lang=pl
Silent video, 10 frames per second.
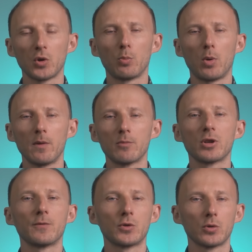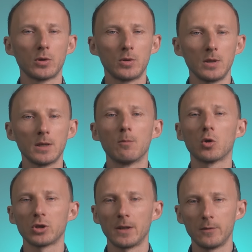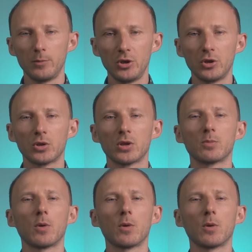dopowiem, że wśród nich można wymienić też